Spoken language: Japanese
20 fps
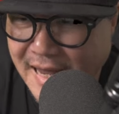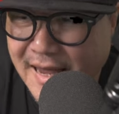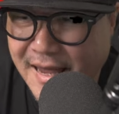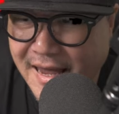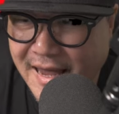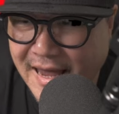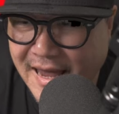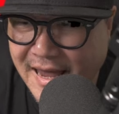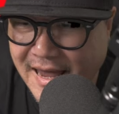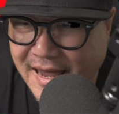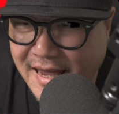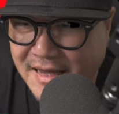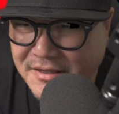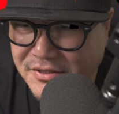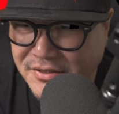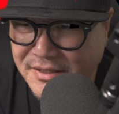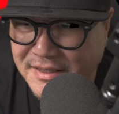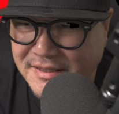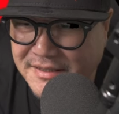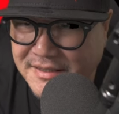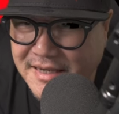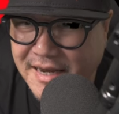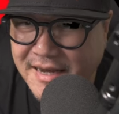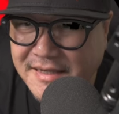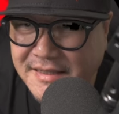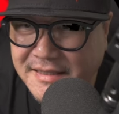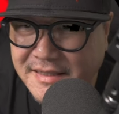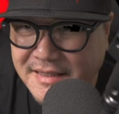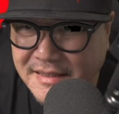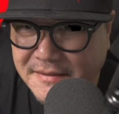えー、つい
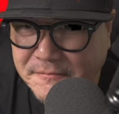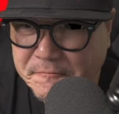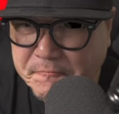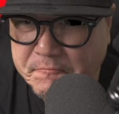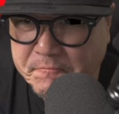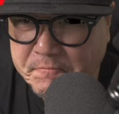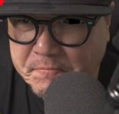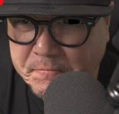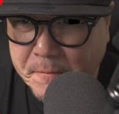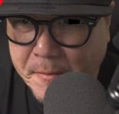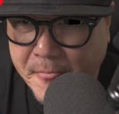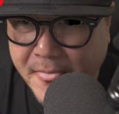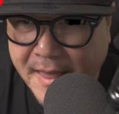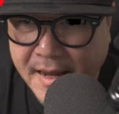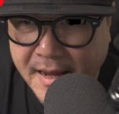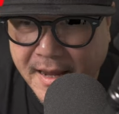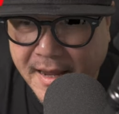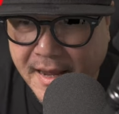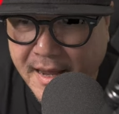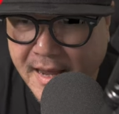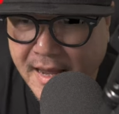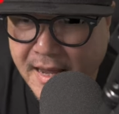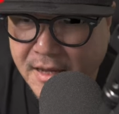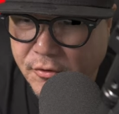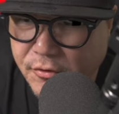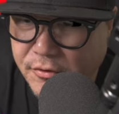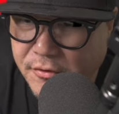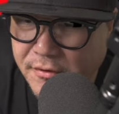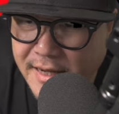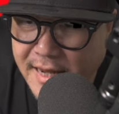最近、えー、
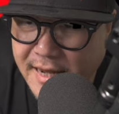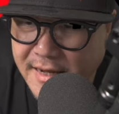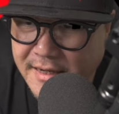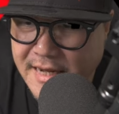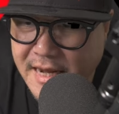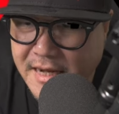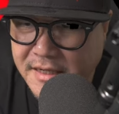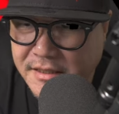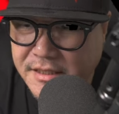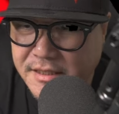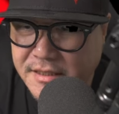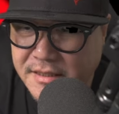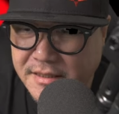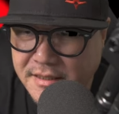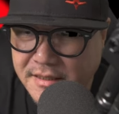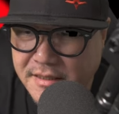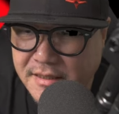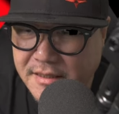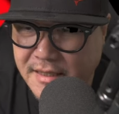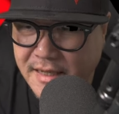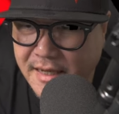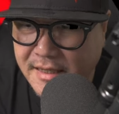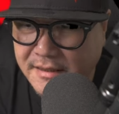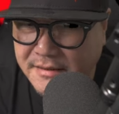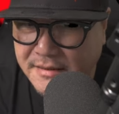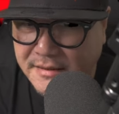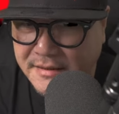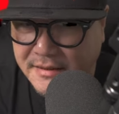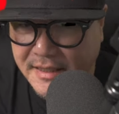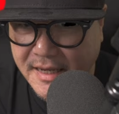この
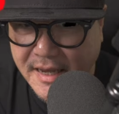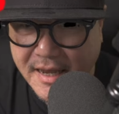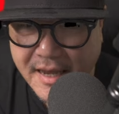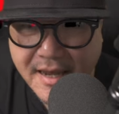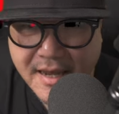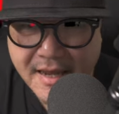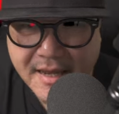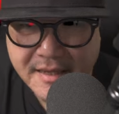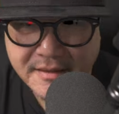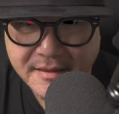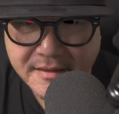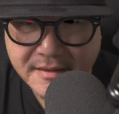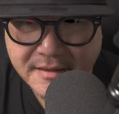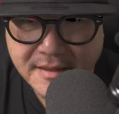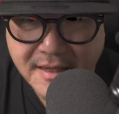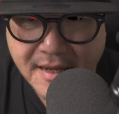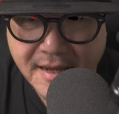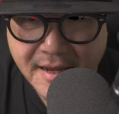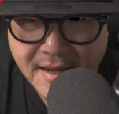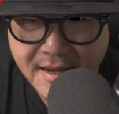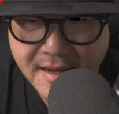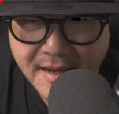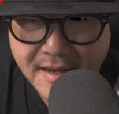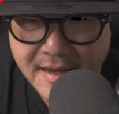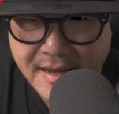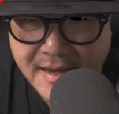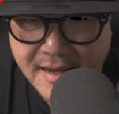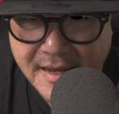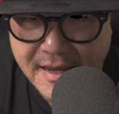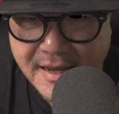NHTSA って、
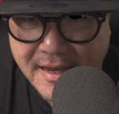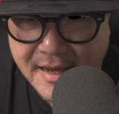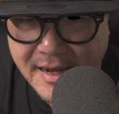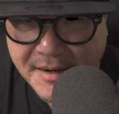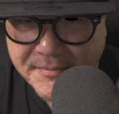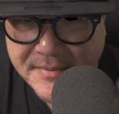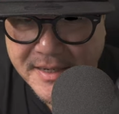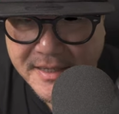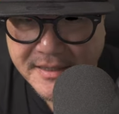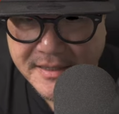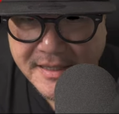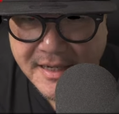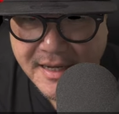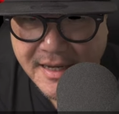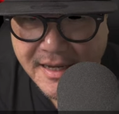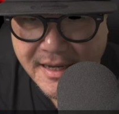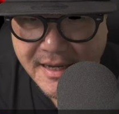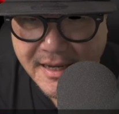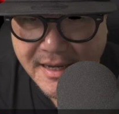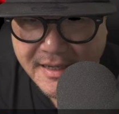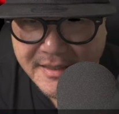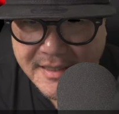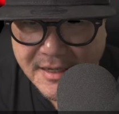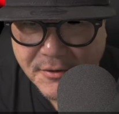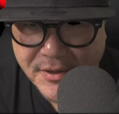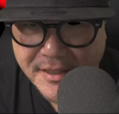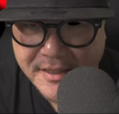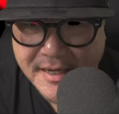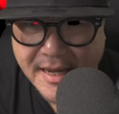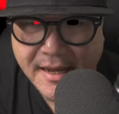えー、アメリカで
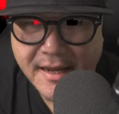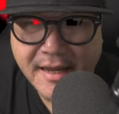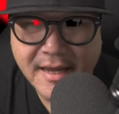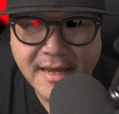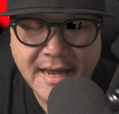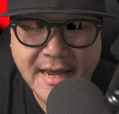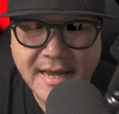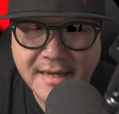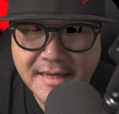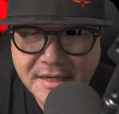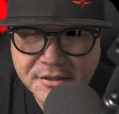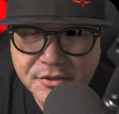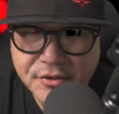はね、えナショ